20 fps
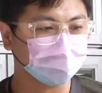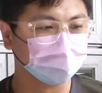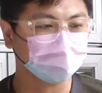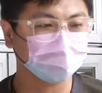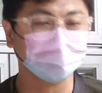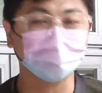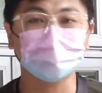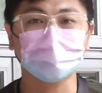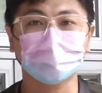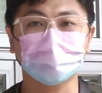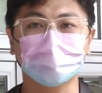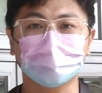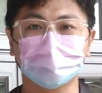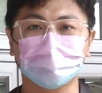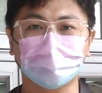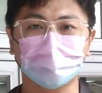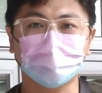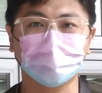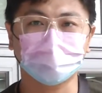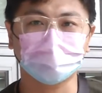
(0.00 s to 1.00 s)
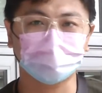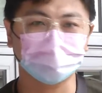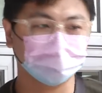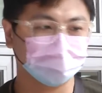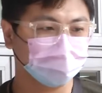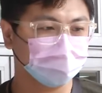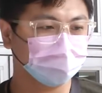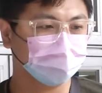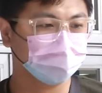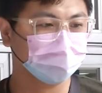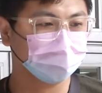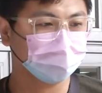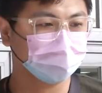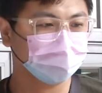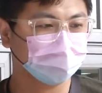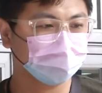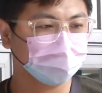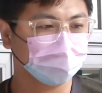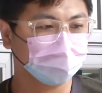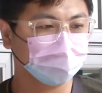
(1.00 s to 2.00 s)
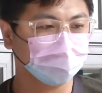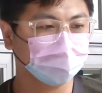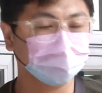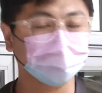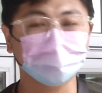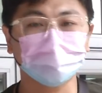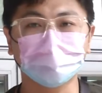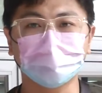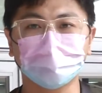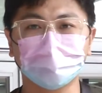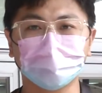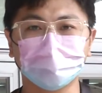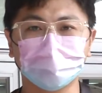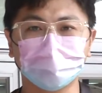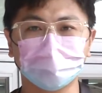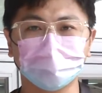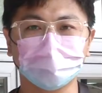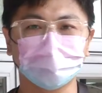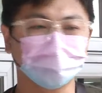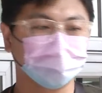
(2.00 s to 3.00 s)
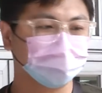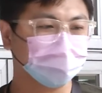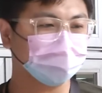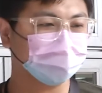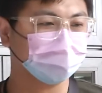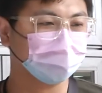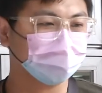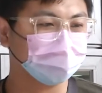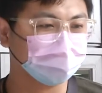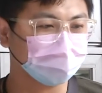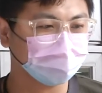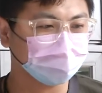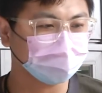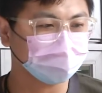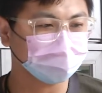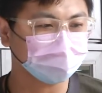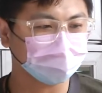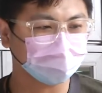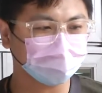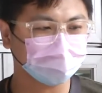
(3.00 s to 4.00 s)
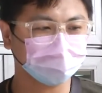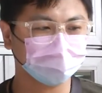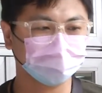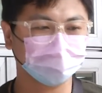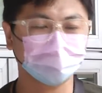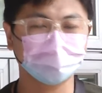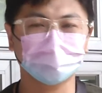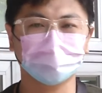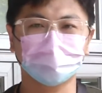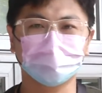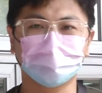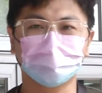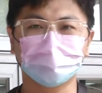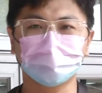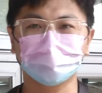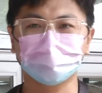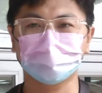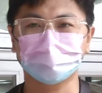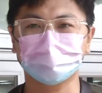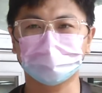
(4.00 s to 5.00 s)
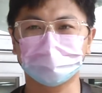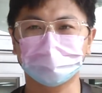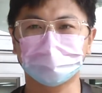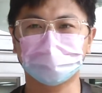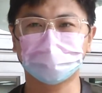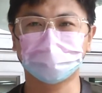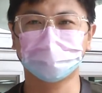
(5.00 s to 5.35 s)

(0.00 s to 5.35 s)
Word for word: 果重症的话，可能第一个对医护，因为我本身也是医护嘛，我觉得对医护也是